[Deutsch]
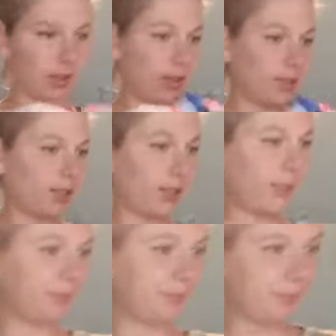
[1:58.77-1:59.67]
Der ist
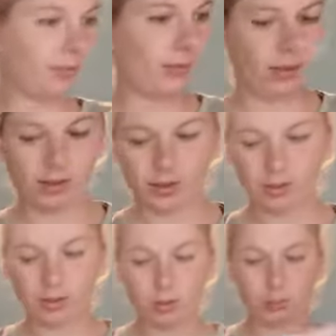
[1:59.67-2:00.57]
leer.
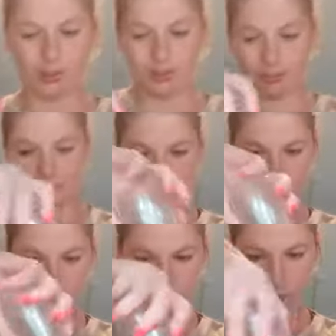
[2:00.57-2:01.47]
Super, dann nehme
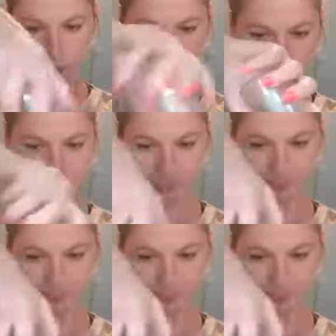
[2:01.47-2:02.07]
ich die Mühle.